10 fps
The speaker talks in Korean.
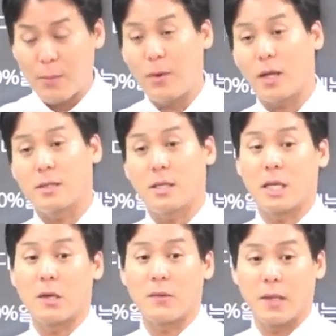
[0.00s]
뭐 한 번에 까내는
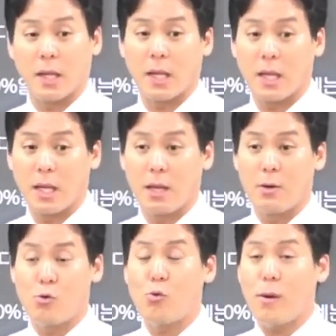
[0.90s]
게 이건데
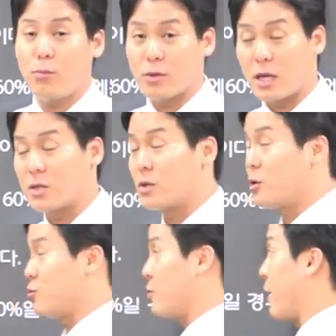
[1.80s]
후반부를 다
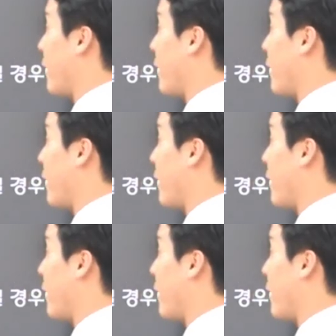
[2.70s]
정리해 주는